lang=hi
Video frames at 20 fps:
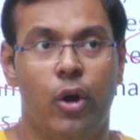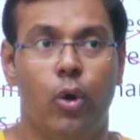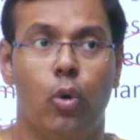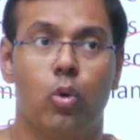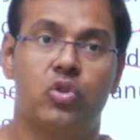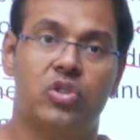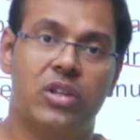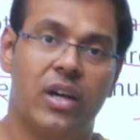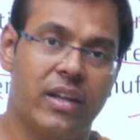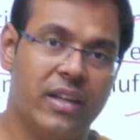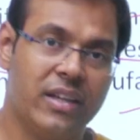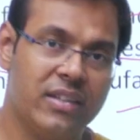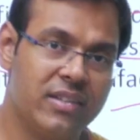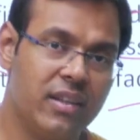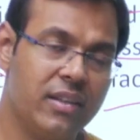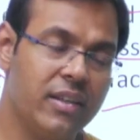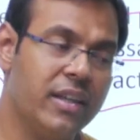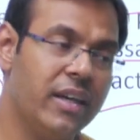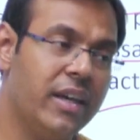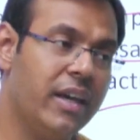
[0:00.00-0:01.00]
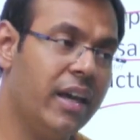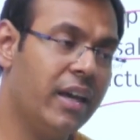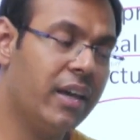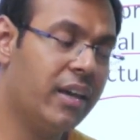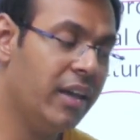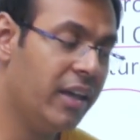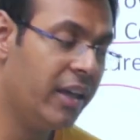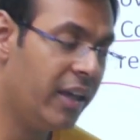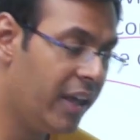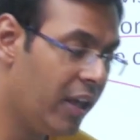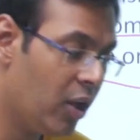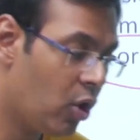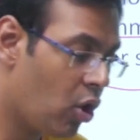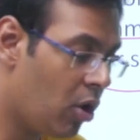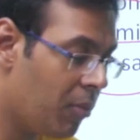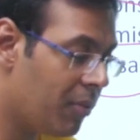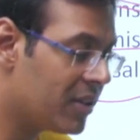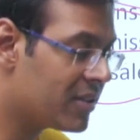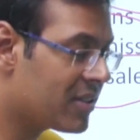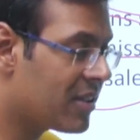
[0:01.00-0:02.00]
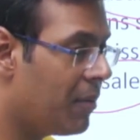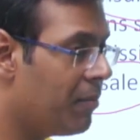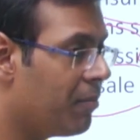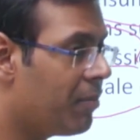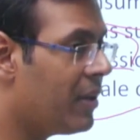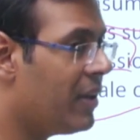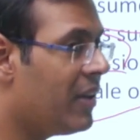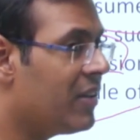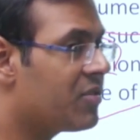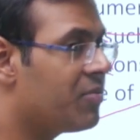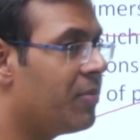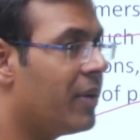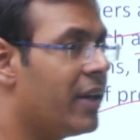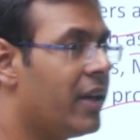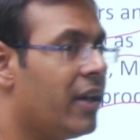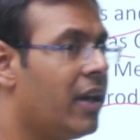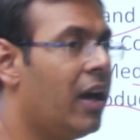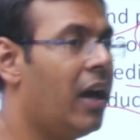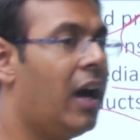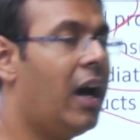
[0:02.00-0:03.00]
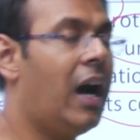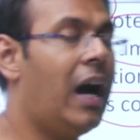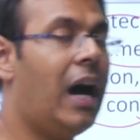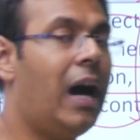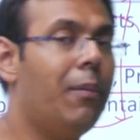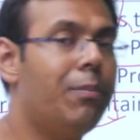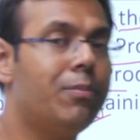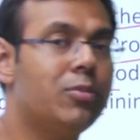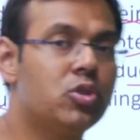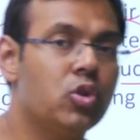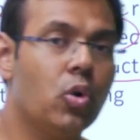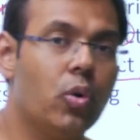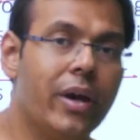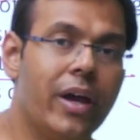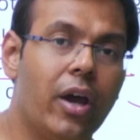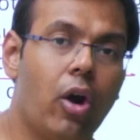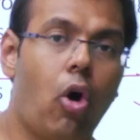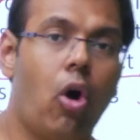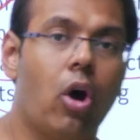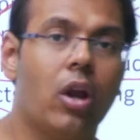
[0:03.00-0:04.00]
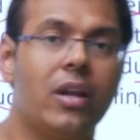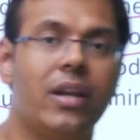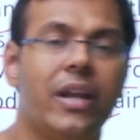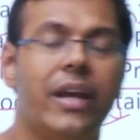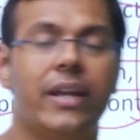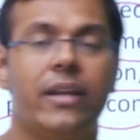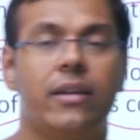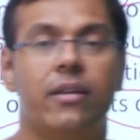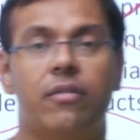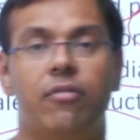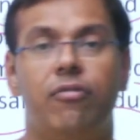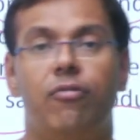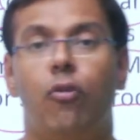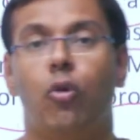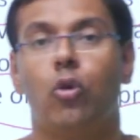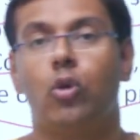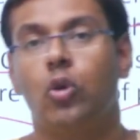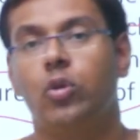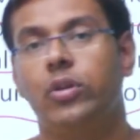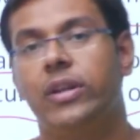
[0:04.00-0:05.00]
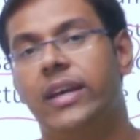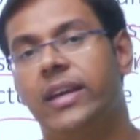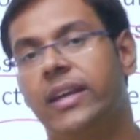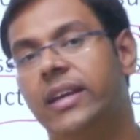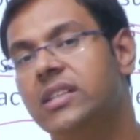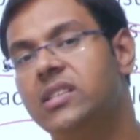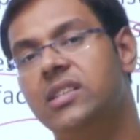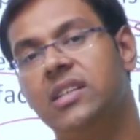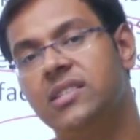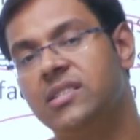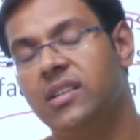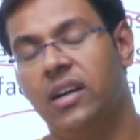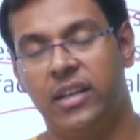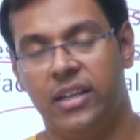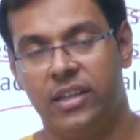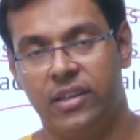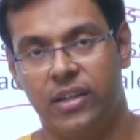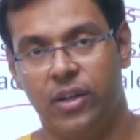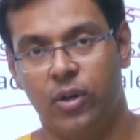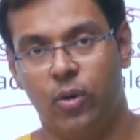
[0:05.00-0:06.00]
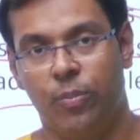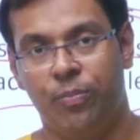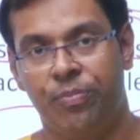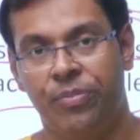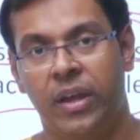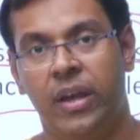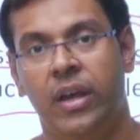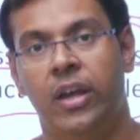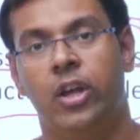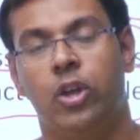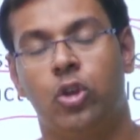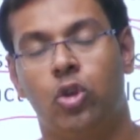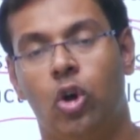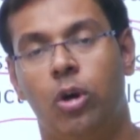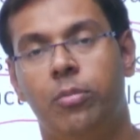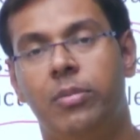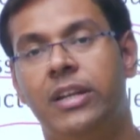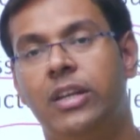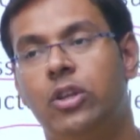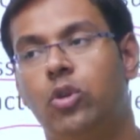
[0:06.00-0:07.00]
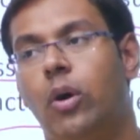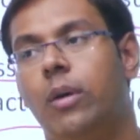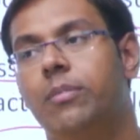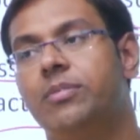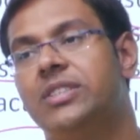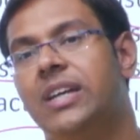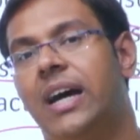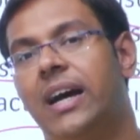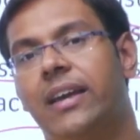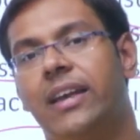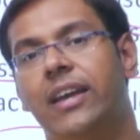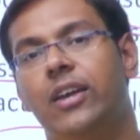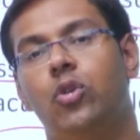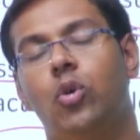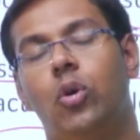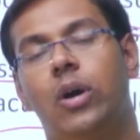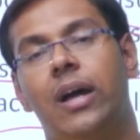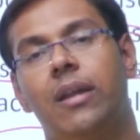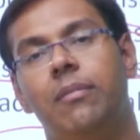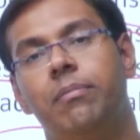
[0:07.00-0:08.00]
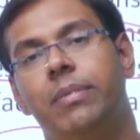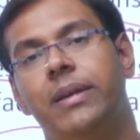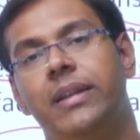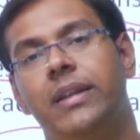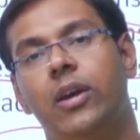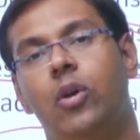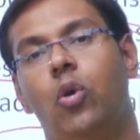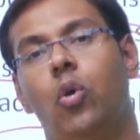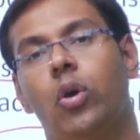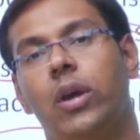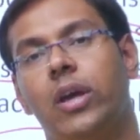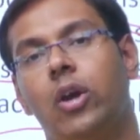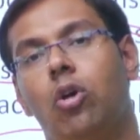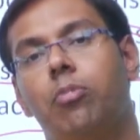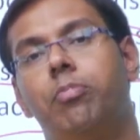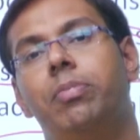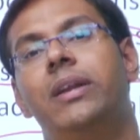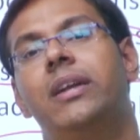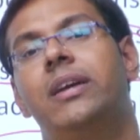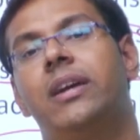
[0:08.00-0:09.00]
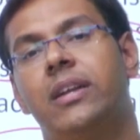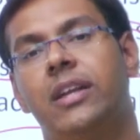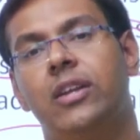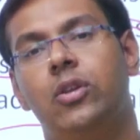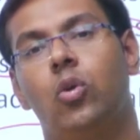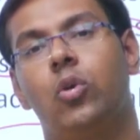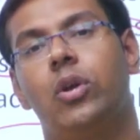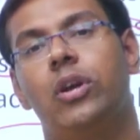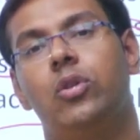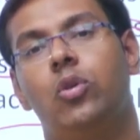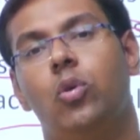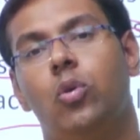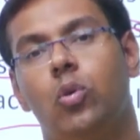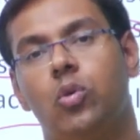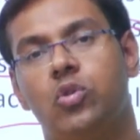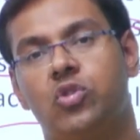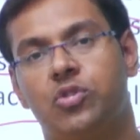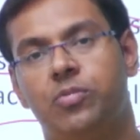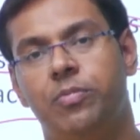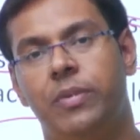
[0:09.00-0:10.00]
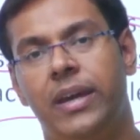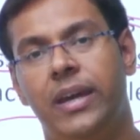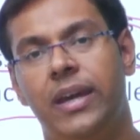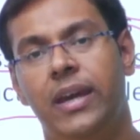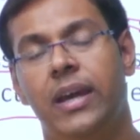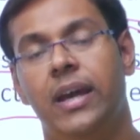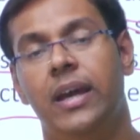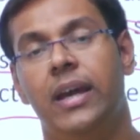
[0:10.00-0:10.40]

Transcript: उसका रीज़न ये है कि ई कॉमर्स कंपनीज में आप जो है ऑनलाइन फोटो देख के चीज़ खरीदते हो नॉर्मली तो आप जाके दुकान पे देखोगे और फिर खरीदोगे तो उसमें